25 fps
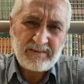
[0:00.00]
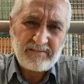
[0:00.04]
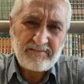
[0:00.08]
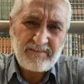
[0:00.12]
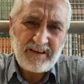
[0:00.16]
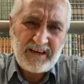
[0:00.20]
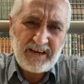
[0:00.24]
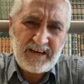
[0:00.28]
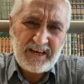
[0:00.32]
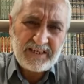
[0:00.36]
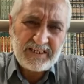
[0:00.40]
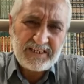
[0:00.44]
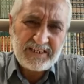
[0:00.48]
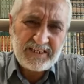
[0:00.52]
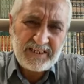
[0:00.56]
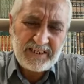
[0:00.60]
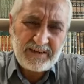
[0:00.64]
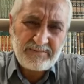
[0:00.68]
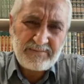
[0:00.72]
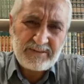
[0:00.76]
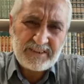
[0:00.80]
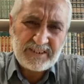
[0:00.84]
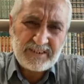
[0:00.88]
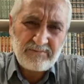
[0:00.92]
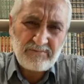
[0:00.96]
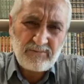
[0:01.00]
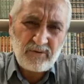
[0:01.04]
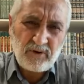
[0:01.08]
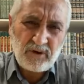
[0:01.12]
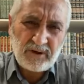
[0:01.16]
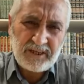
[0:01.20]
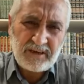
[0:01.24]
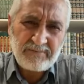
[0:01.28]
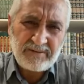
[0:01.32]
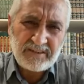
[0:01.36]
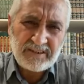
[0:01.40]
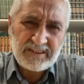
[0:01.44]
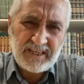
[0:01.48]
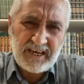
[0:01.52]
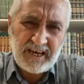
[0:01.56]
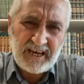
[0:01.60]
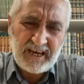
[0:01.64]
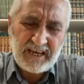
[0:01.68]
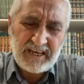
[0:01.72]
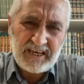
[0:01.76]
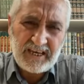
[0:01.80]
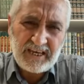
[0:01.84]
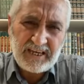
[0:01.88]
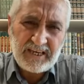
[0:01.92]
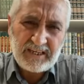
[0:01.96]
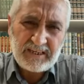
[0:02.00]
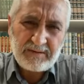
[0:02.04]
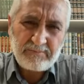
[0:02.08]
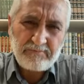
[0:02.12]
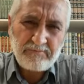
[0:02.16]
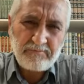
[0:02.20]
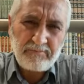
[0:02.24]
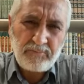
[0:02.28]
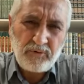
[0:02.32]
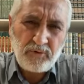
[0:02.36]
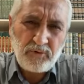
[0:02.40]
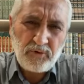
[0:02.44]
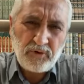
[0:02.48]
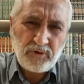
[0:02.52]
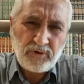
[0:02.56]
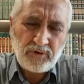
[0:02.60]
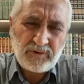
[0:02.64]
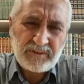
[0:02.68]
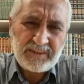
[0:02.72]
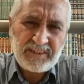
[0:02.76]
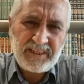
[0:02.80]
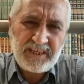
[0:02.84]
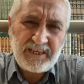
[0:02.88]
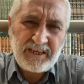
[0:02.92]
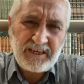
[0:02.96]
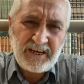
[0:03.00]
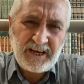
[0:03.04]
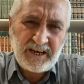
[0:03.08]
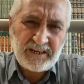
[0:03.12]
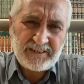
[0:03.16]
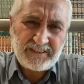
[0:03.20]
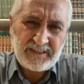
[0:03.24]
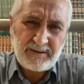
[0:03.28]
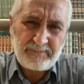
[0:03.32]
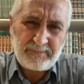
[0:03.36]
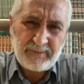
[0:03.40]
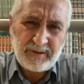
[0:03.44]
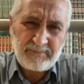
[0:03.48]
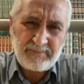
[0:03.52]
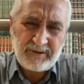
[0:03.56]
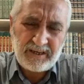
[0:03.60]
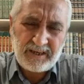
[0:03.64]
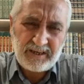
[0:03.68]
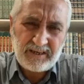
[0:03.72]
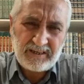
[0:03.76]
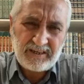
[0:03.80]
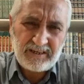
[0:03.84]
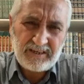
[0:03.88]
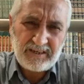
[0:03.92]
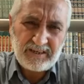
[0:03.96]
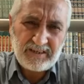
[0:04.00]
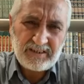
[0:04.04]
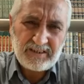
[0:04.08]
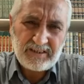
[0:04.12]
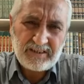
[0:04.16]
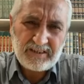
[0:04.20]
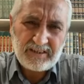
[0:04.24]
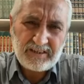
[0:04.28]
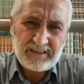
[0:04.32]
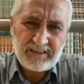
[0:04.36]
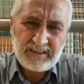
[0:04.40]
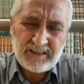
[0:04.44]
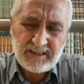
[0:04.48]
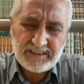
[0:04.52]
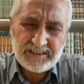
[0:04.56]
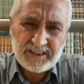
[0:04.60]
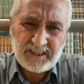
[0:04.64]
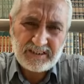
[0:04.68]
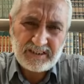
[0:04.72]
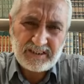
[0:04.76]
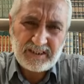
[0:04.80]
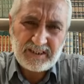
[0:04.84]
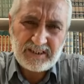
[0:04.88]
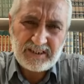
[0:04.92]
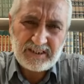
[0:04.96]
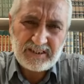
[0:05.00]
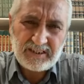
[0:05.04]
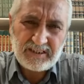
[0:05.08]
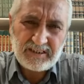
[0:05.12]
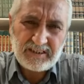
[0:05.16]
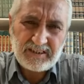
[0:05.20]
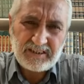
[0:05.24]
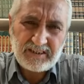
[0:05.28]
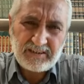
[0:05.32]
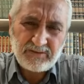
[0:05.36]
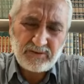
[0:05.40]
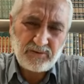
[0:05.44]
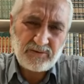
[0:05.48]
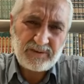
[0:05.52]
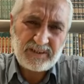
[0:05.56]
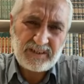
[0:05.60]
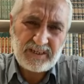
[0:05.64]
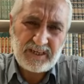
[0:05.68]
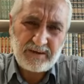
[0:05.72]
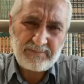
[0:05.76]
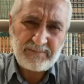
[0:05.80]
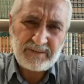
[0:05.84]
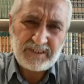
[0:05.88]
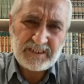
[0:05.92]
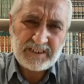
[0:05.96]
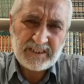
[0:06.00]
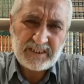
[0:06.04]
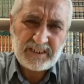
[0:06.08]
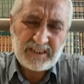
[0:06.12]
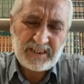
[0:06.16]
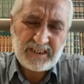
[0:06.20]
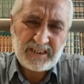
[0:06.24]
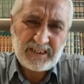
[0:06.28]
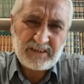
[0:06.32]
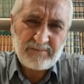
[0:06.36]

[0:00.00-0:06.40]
Ve yine bizim bölgemizde büyük Dinar depremi yaşadı Türkiye'miz.